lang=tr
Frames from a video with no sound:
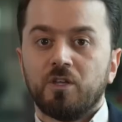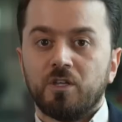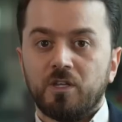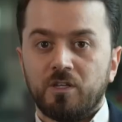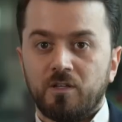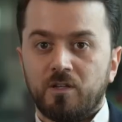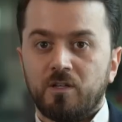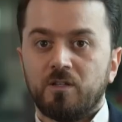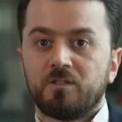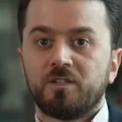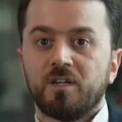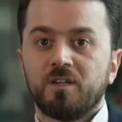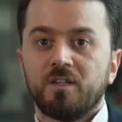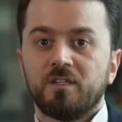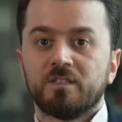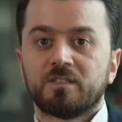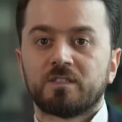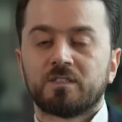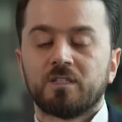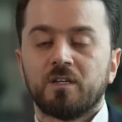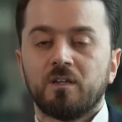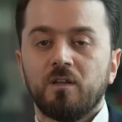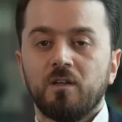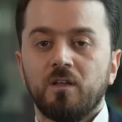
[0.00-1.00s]
İngiltere
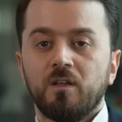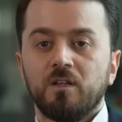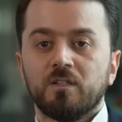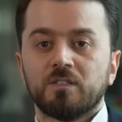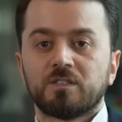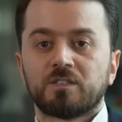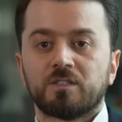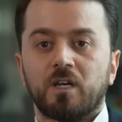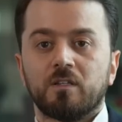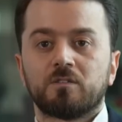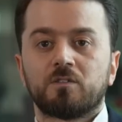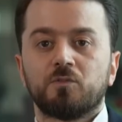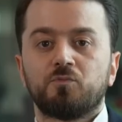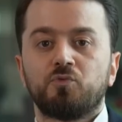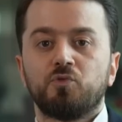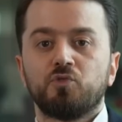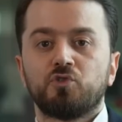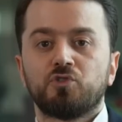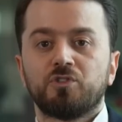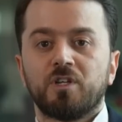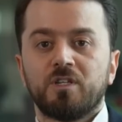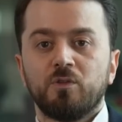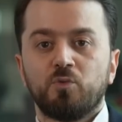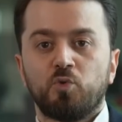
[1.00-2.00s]
ise
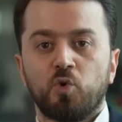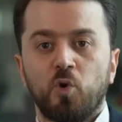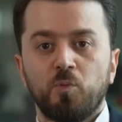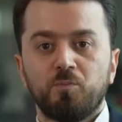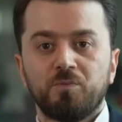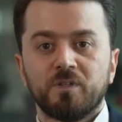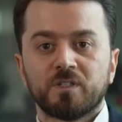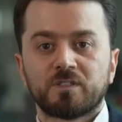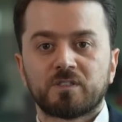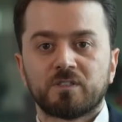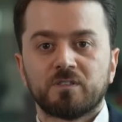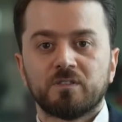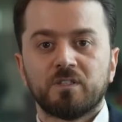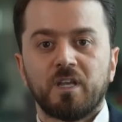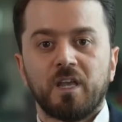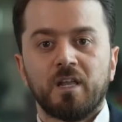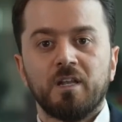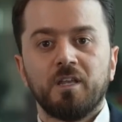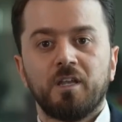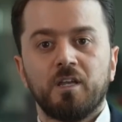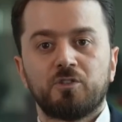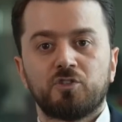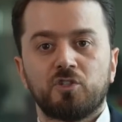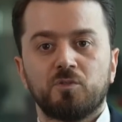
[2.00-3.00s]
santrifüjlerin kopyasını
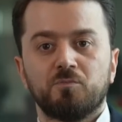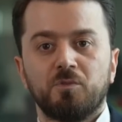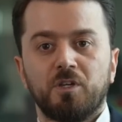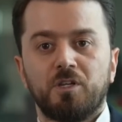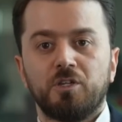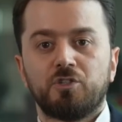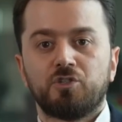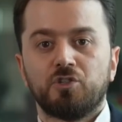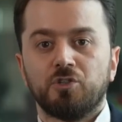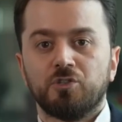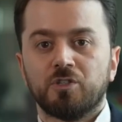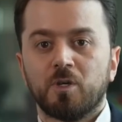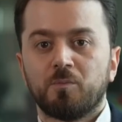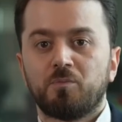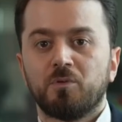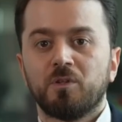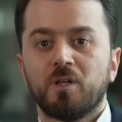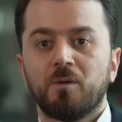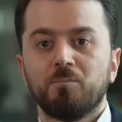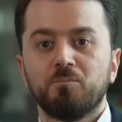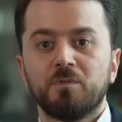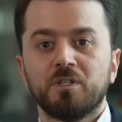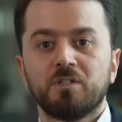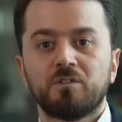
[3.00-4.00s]
ele geçirmek için
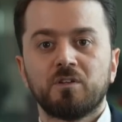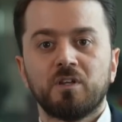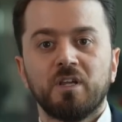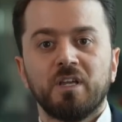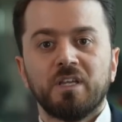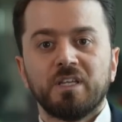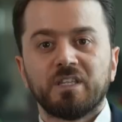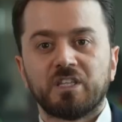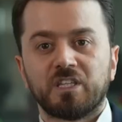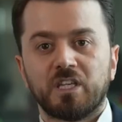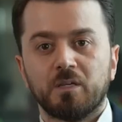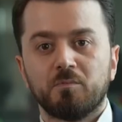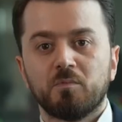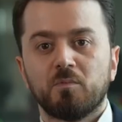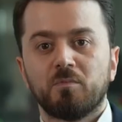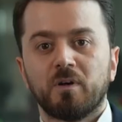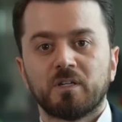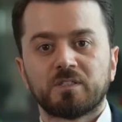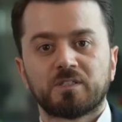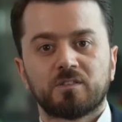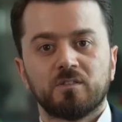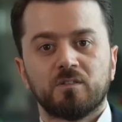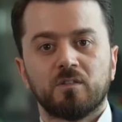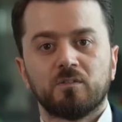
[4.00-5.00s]
yapılan bir gemi
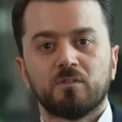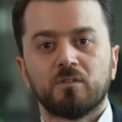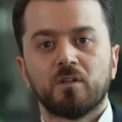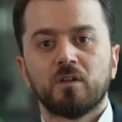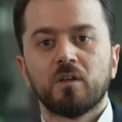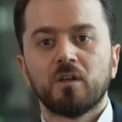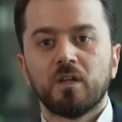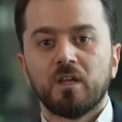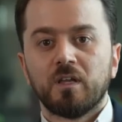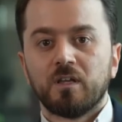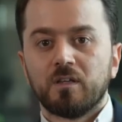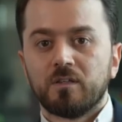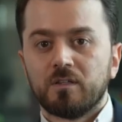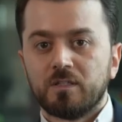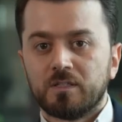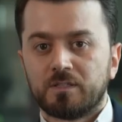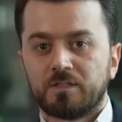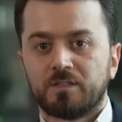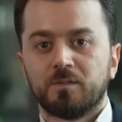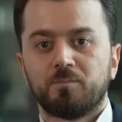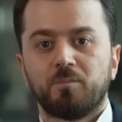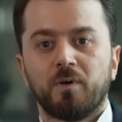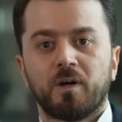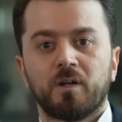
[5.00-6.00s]
baskınında
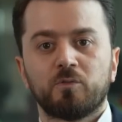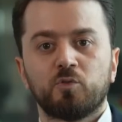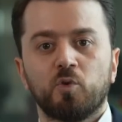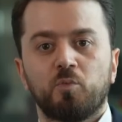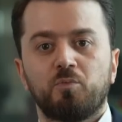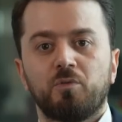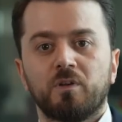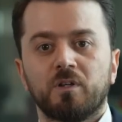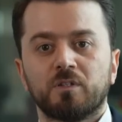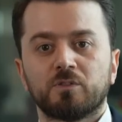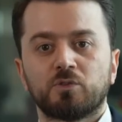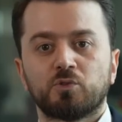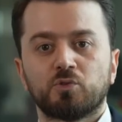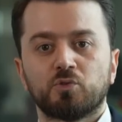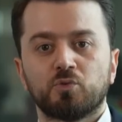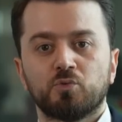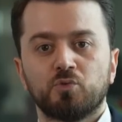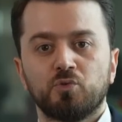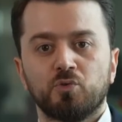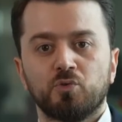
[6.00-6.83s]
istihbarat operasyonu